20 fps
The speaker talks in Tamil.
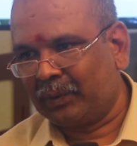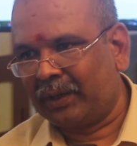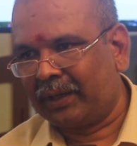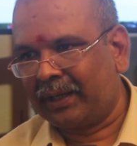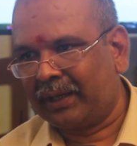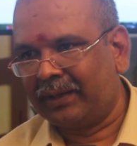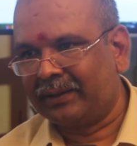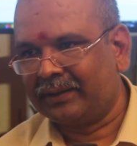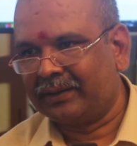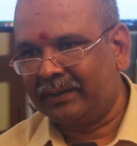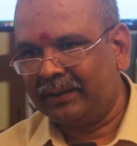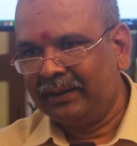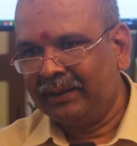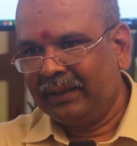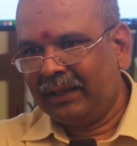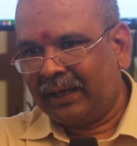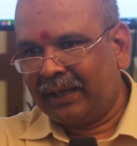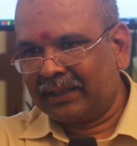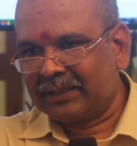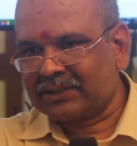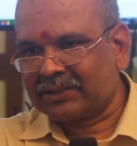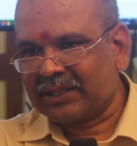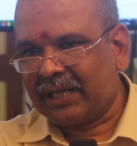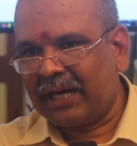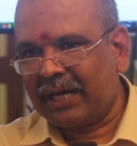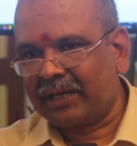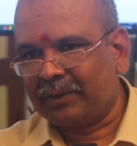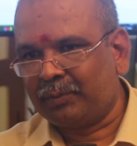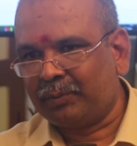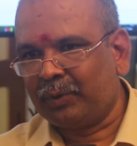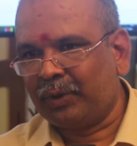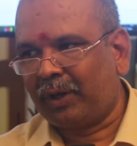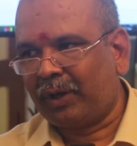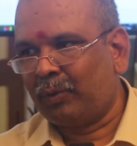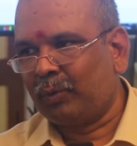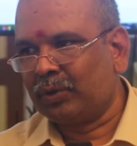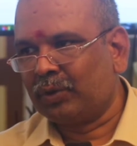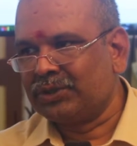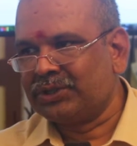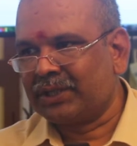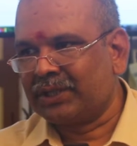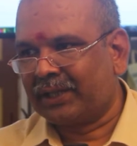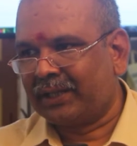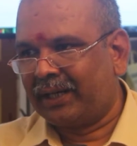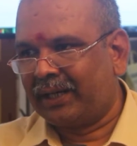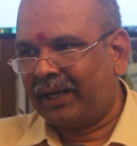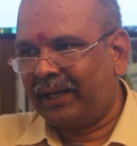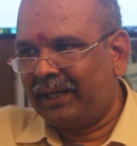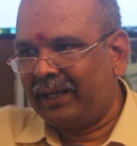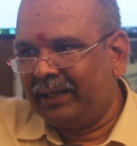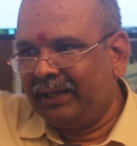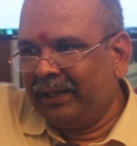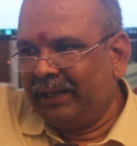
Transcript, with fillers: உக்காந்து அதை சாரை பூரா உறிஞ்சுறதுனால